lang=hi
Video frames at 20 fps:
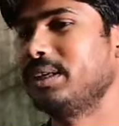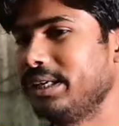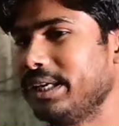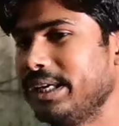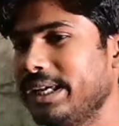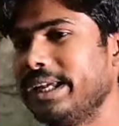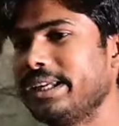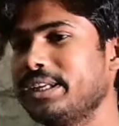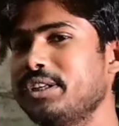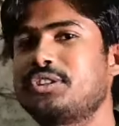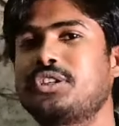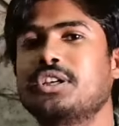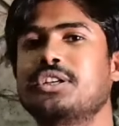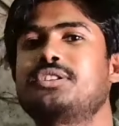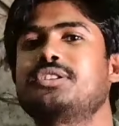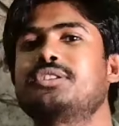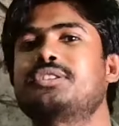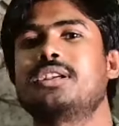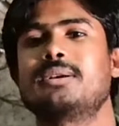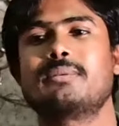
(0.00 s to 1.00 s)
ये है कि
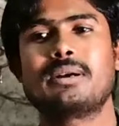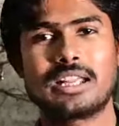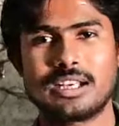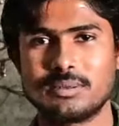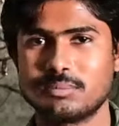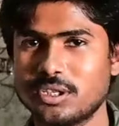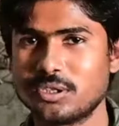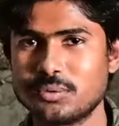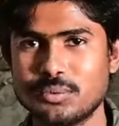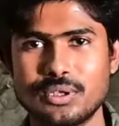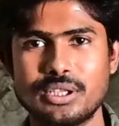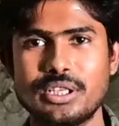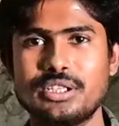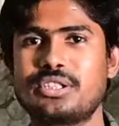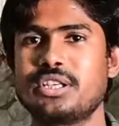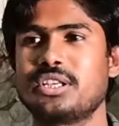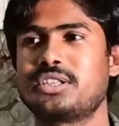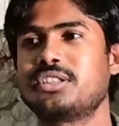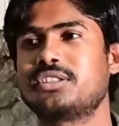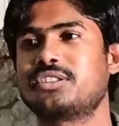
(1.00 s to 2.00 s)
चेंचिस के बारे में मजबूत है
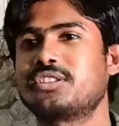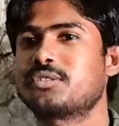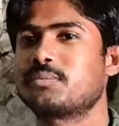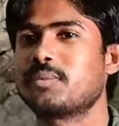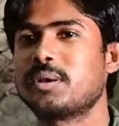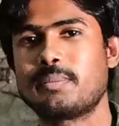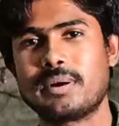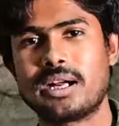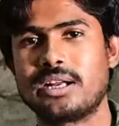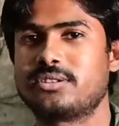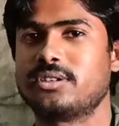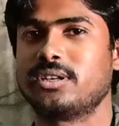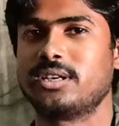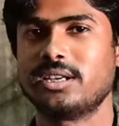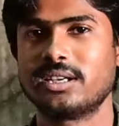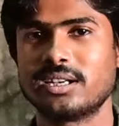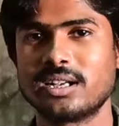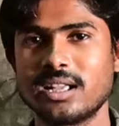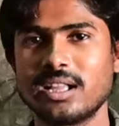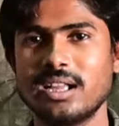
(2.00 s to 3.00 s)
चेंचिस इसमें पाँच है
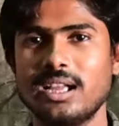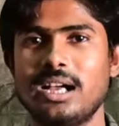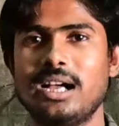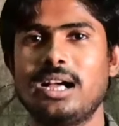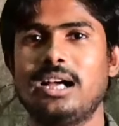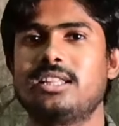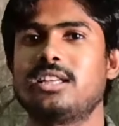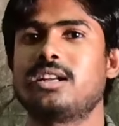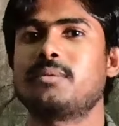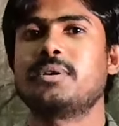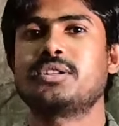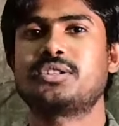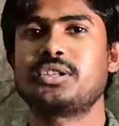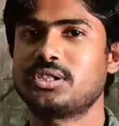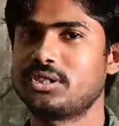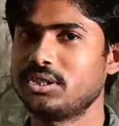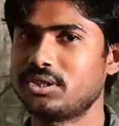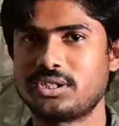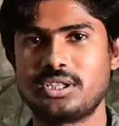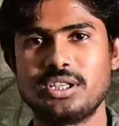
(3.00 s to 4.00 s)
अदर में
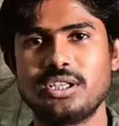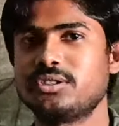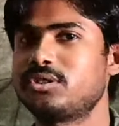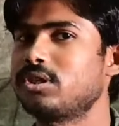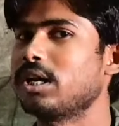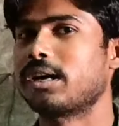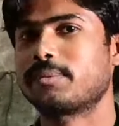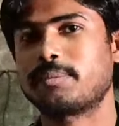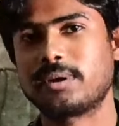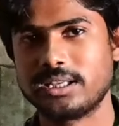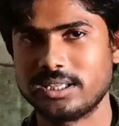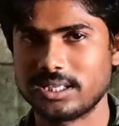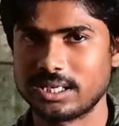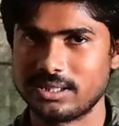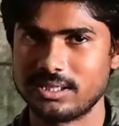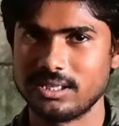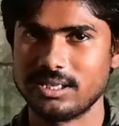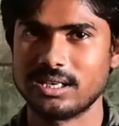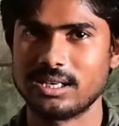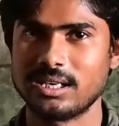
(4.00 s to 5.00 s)
चेंचिस तीन चार पाई
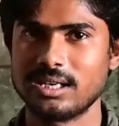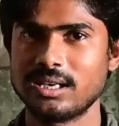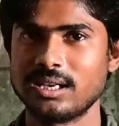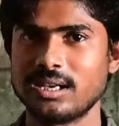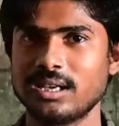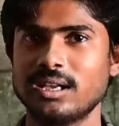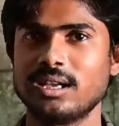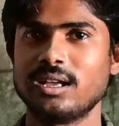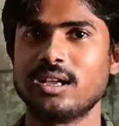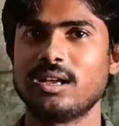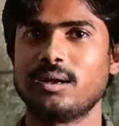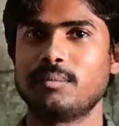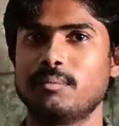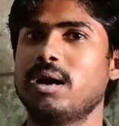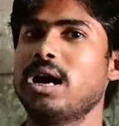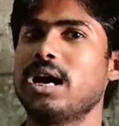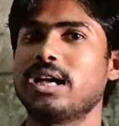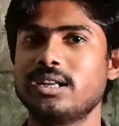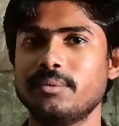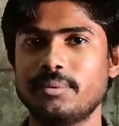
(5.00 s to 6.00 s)
जाती है
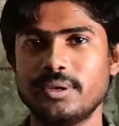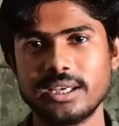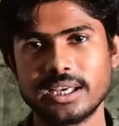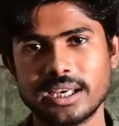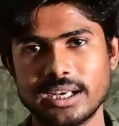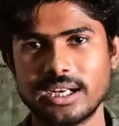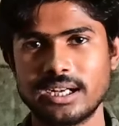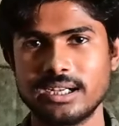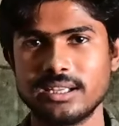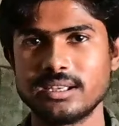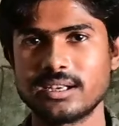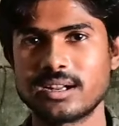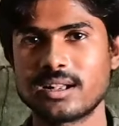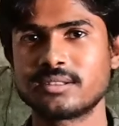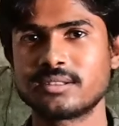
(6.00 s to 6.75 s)
भारी भी है गाड़ी